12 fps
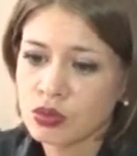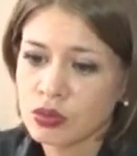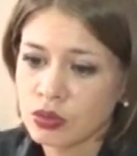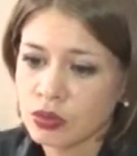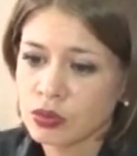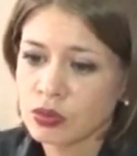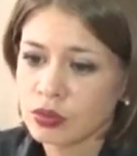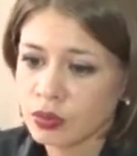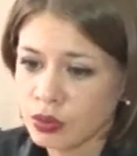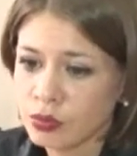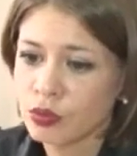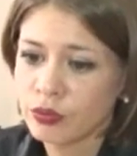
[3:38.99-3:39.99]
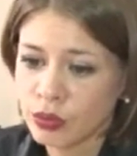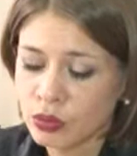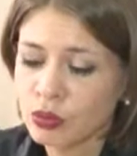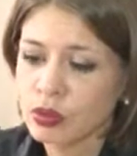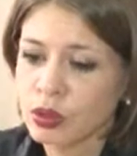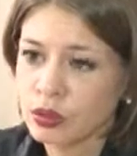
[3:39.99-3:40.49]
что ему
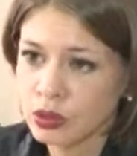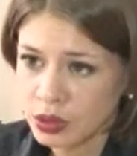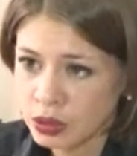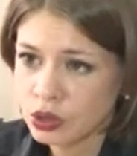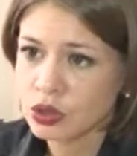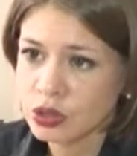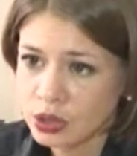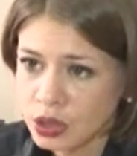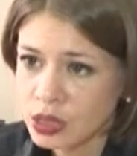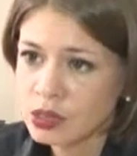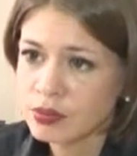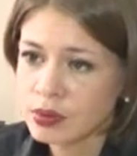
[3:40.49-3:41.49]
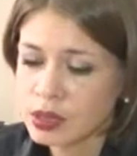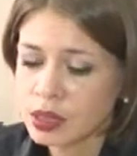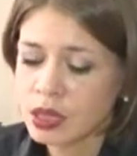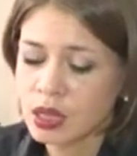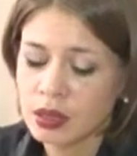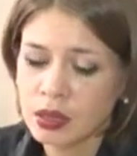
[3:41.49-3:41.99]
вернули денежные средства за
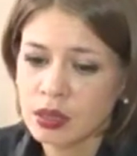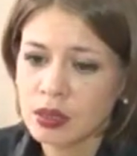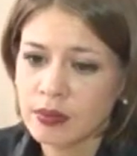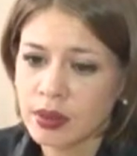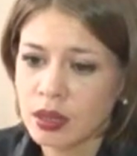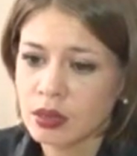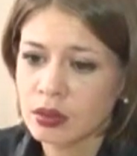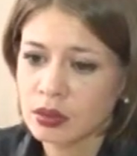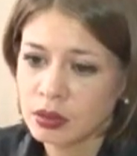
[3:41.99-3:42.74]
данный товар